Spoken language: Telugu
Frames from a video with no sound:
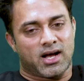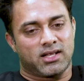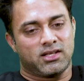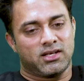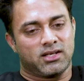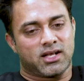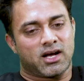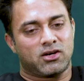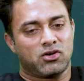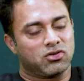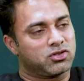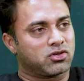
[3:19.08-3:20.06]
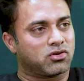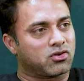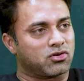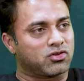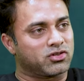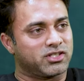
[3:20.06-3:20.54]
అది దాంట్లోంచి కూడా
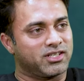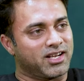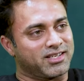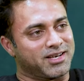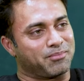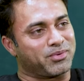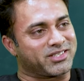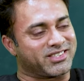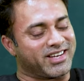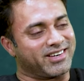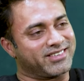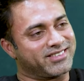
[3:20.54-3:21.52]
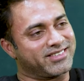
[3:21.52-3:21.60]
కొంత వచ్చిందని చెప్పొచ్చు నేను